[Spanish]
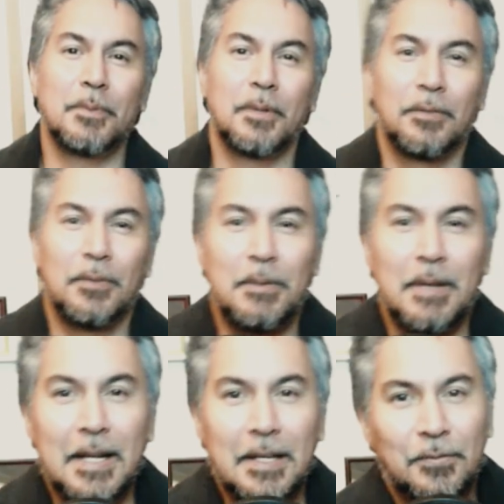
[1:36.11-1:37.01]
Porque son
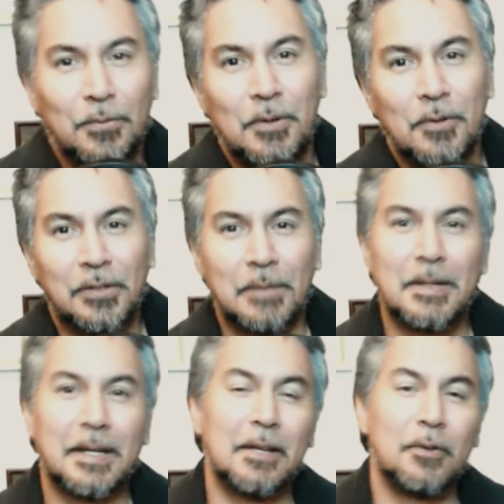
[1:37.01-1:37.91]
liberales solo en los
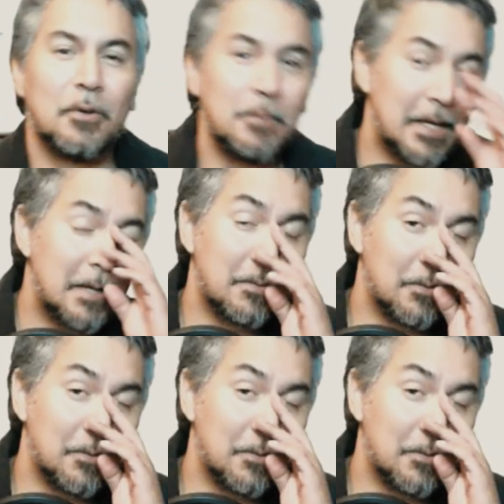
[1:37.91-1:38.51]
temas que les conviene,